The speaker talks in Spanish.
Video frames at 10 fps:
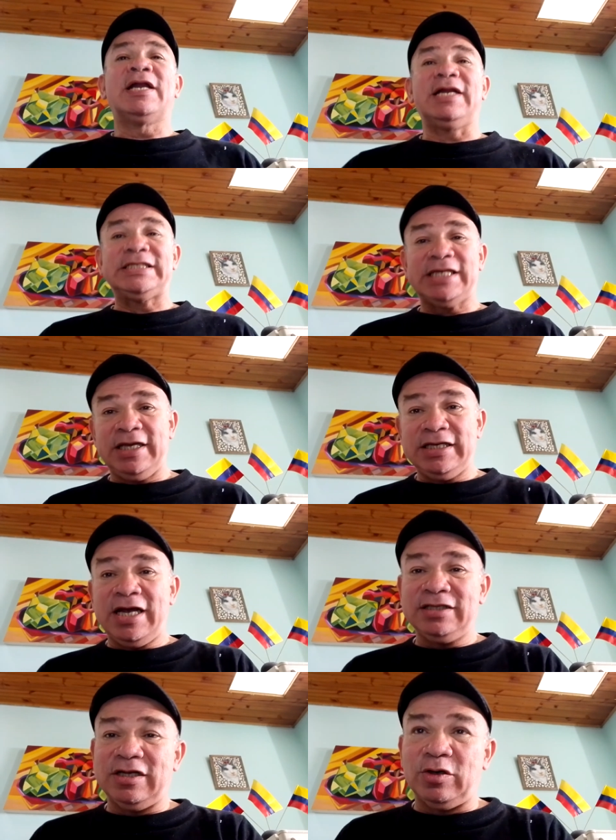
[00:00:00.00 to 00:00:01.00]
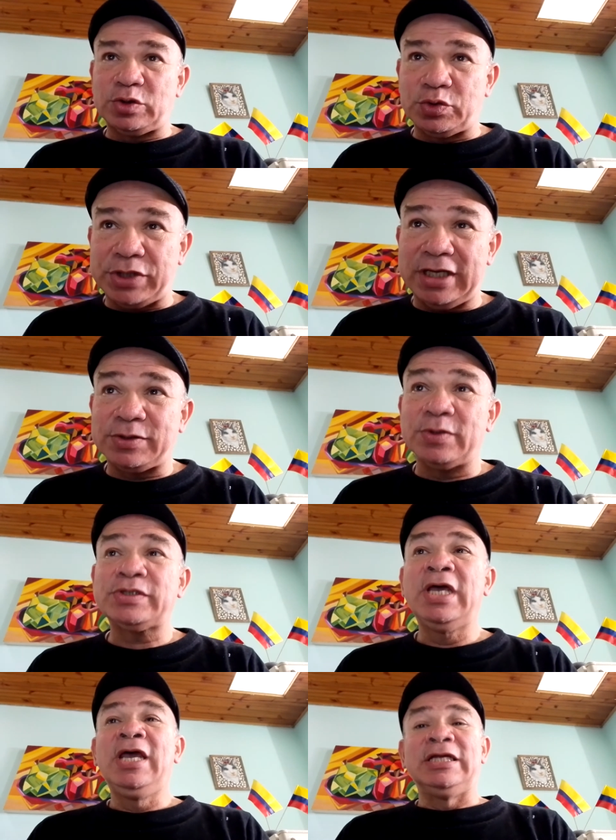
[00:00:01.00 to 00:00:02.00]
Reseña de los
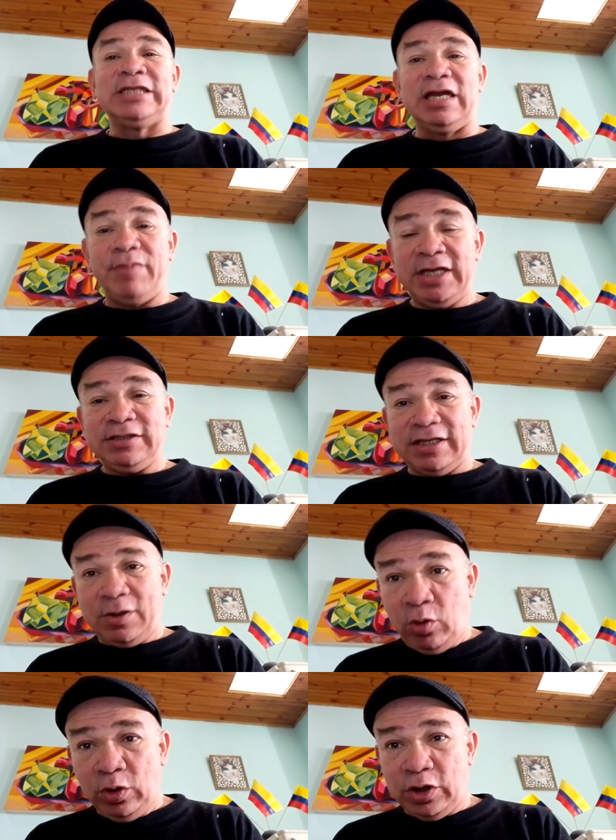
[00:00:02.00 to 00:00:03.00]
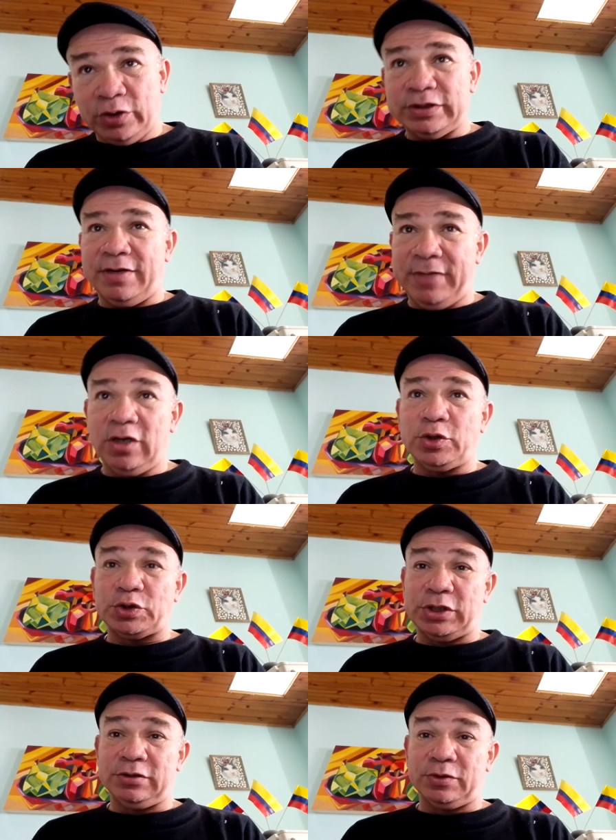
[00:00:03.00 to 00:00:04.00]
sucesos del 20 de julio de
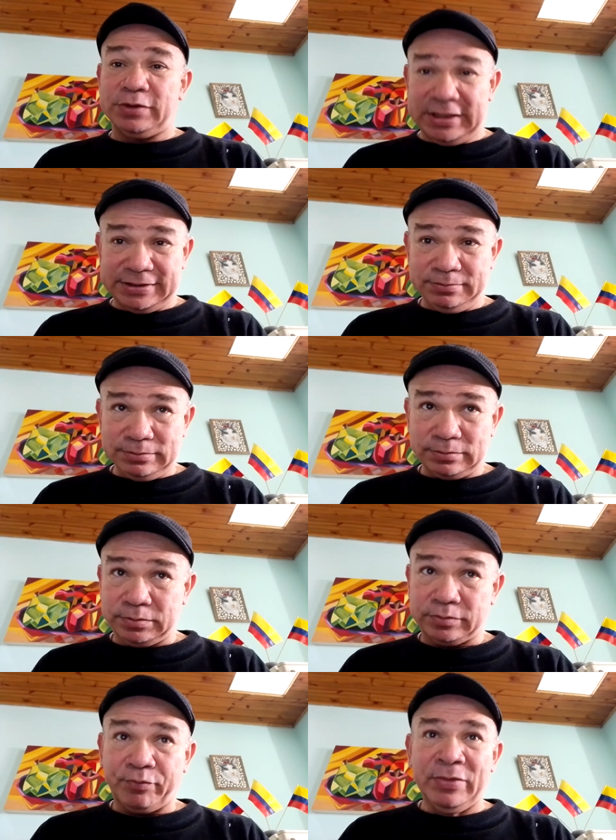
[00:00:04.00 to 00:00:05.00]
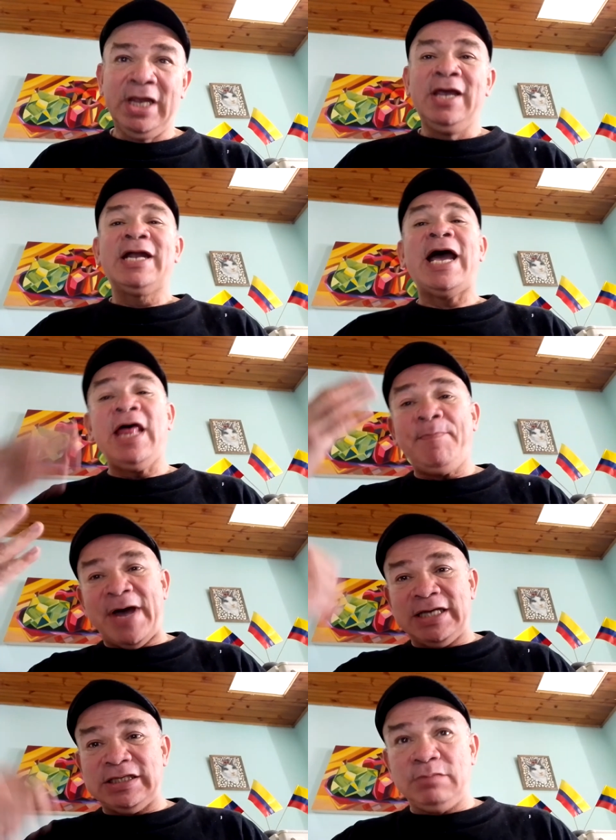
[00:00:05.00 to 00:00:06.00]
1810. Cada
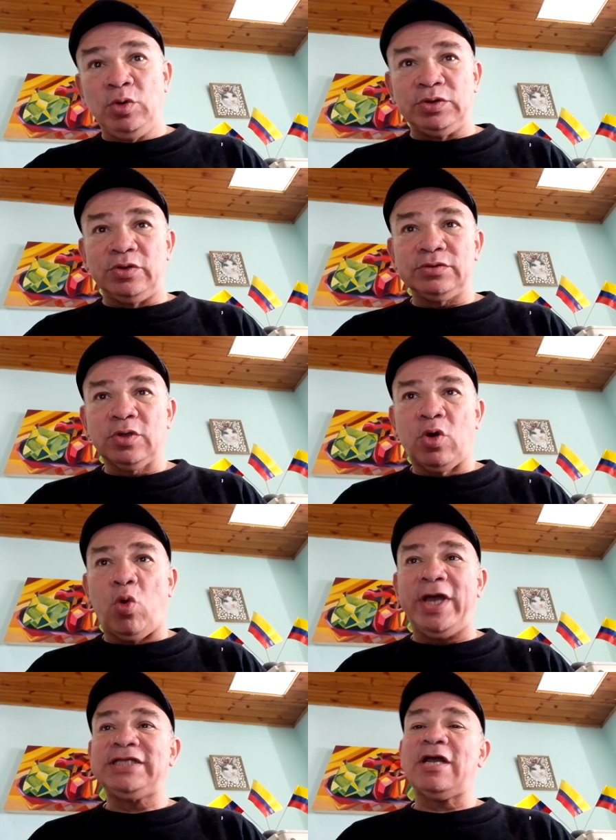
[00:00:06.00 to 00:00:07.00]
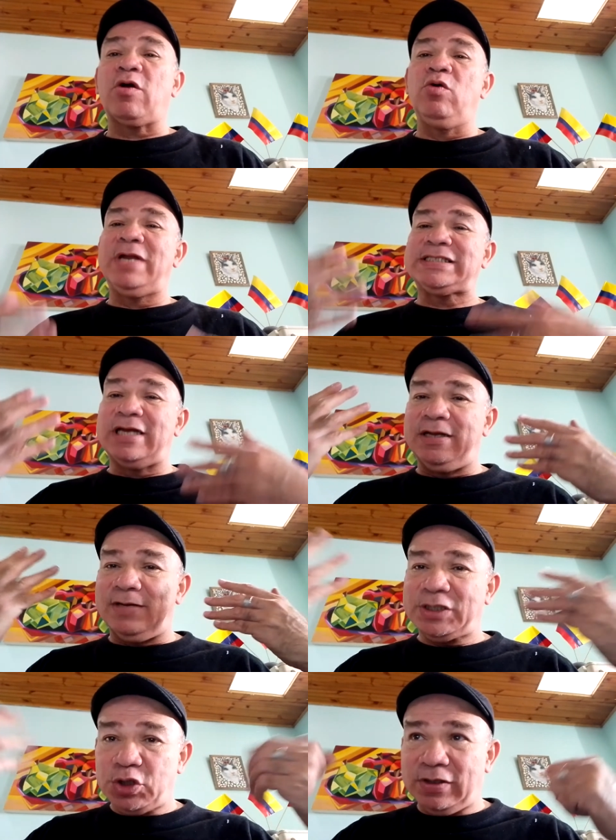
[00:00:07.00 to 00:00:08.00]
país del mundo cuenta con una
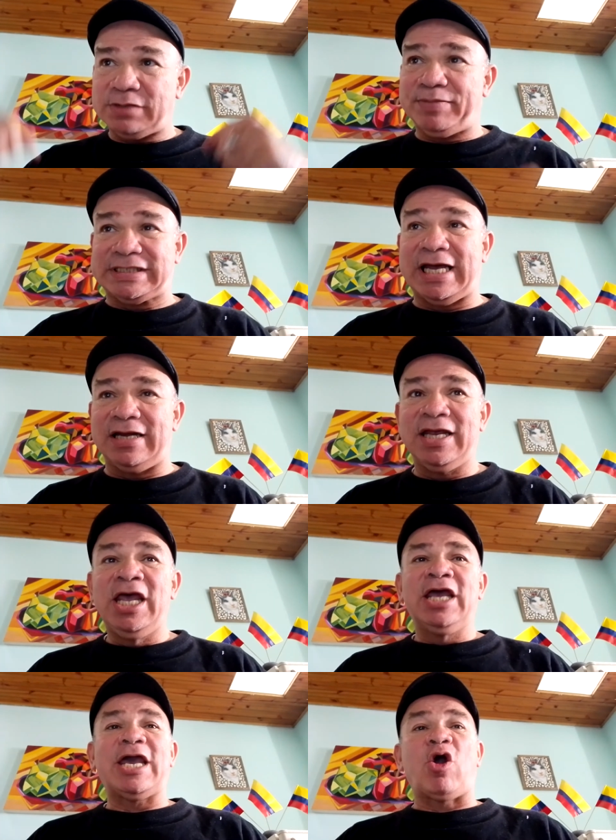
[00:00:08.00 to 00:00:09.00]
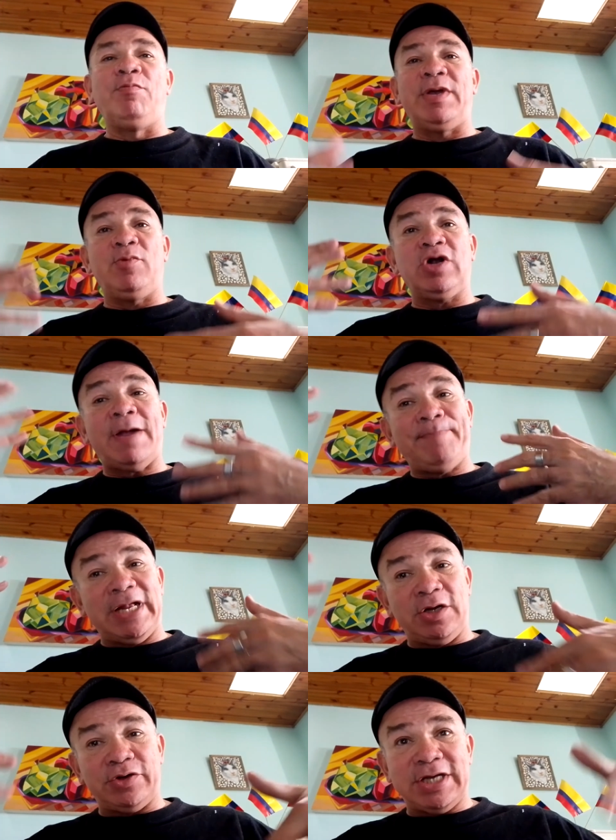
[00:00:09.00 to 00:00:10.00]
celebración especial que conmemora
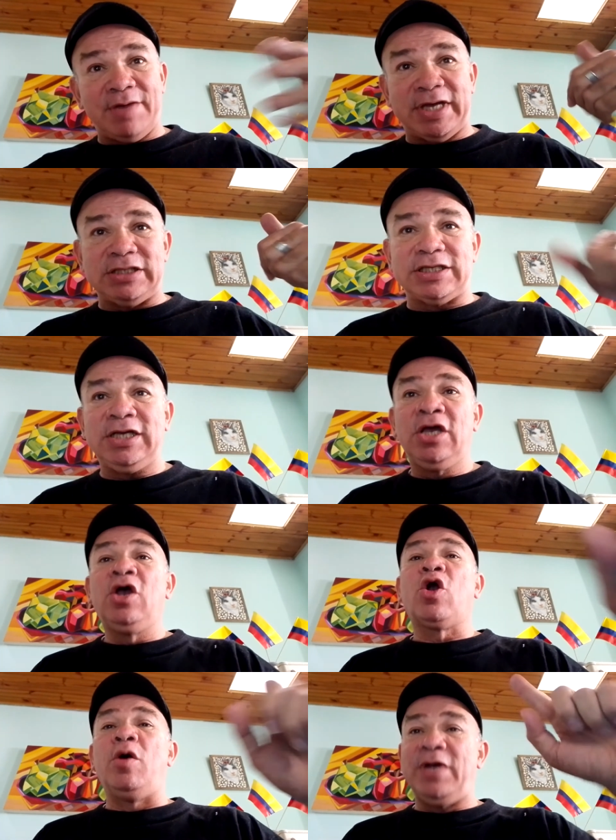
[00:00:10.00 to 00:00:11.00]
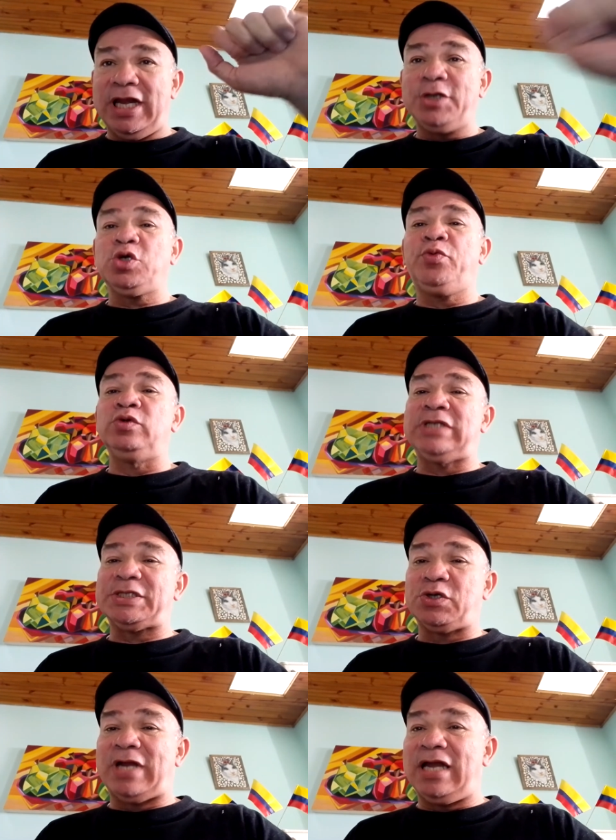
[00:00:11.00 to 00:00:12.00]
periódicamente como el hecho
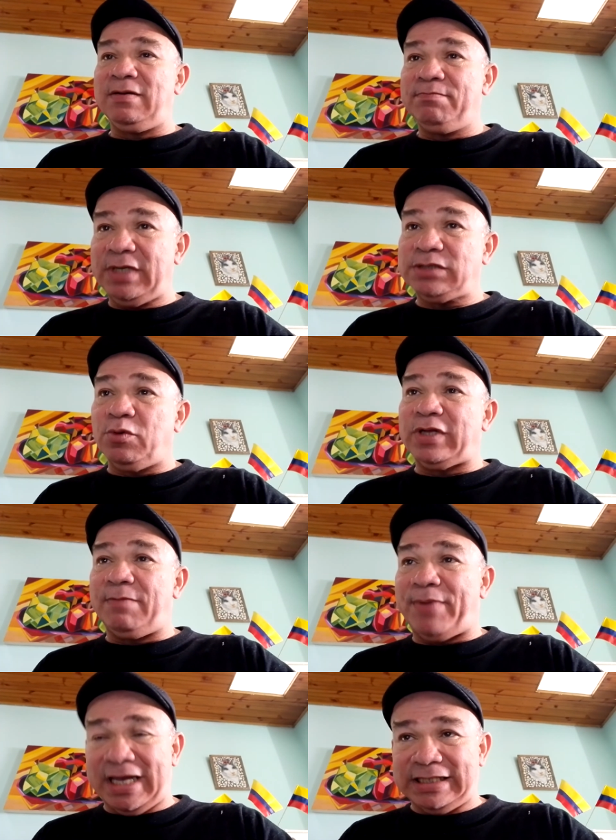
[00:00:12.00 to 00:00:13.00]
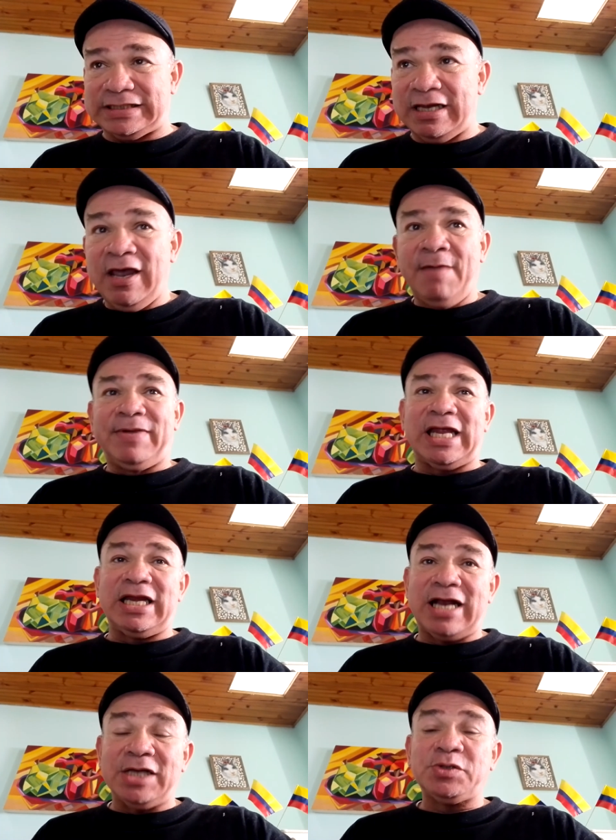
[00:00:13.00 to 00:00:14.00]
fundacional mismo del país. Para
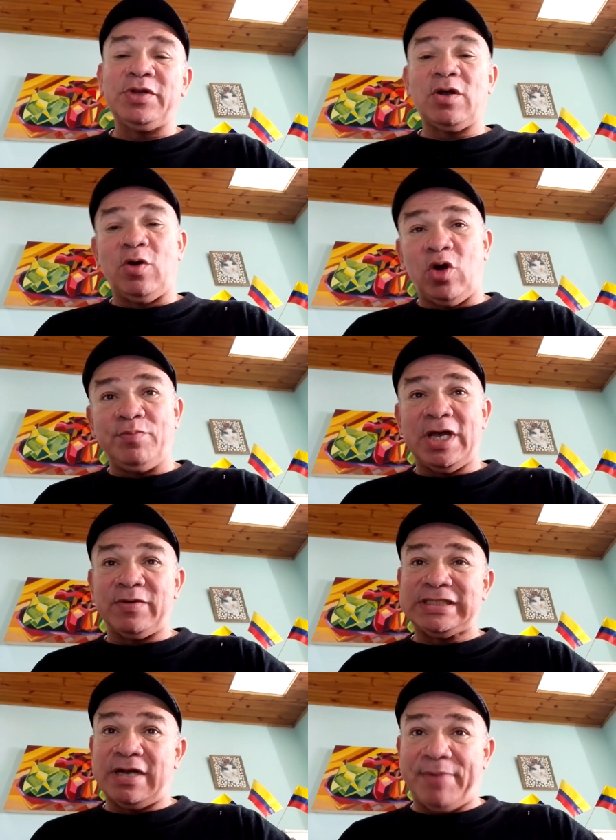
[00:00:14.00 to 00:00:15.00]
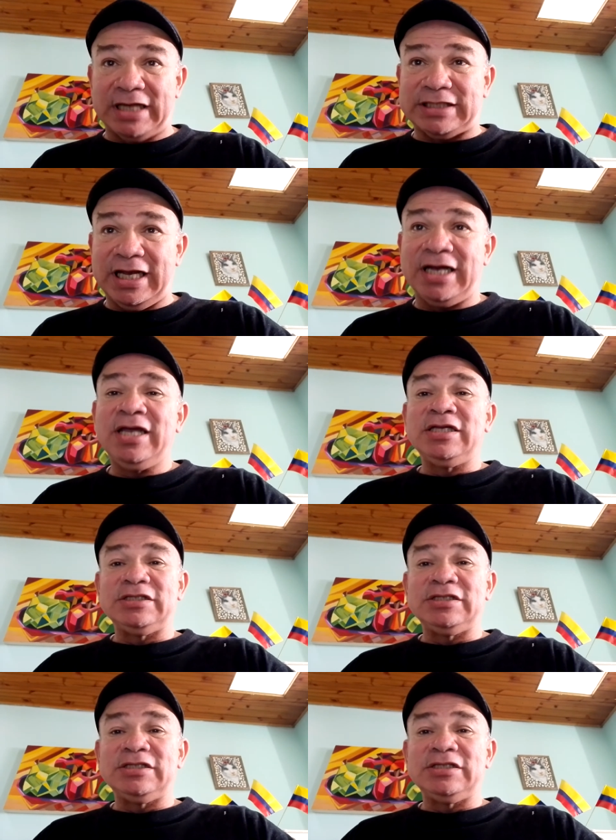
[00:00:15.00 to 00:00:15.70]
el caso de Colombia, nuestra patria,